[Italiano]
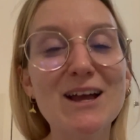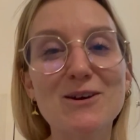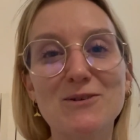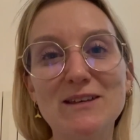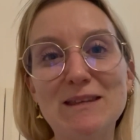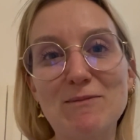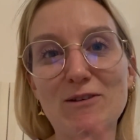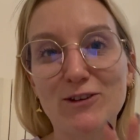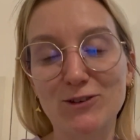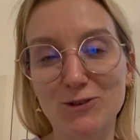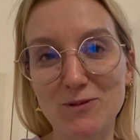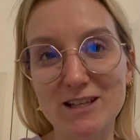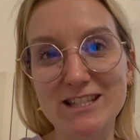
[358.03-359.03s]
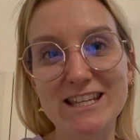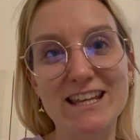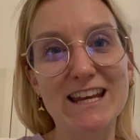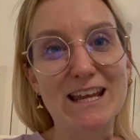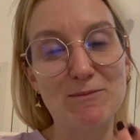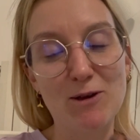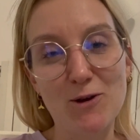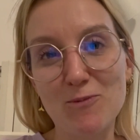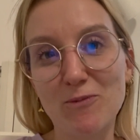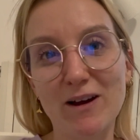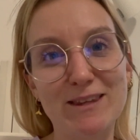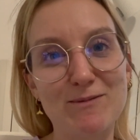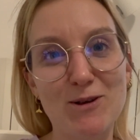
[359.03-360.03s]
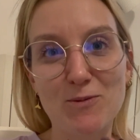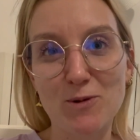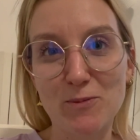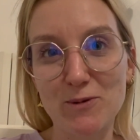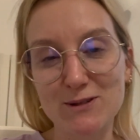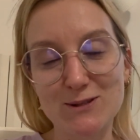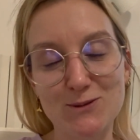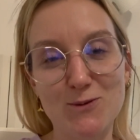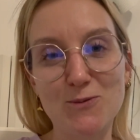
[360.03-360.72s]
quindi mi ha fatto piacere che i miei compagni mi hanno proposto